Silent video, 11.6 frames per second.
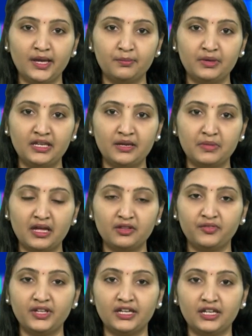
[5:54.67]
ఎమ్మెల్యే
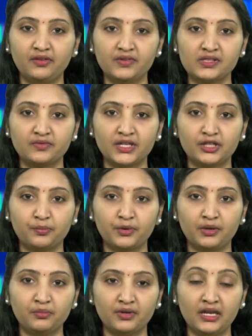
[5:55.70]
మాధవిరెడ్డి
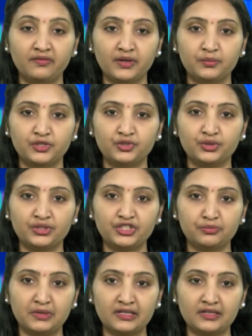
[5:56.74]
విశ్వనాథపురం రైల్వే బ్రిడ్జ్ గురించి
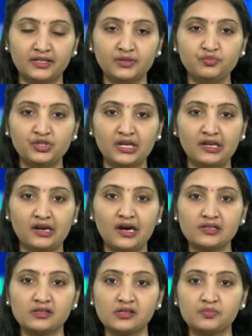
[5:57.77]
మాట్లాడడం చాలా
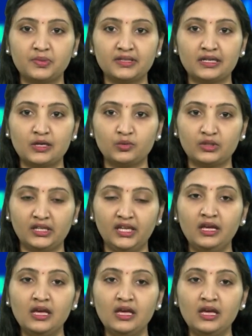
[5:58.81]
హాస్యాస్పదంగా ఉందని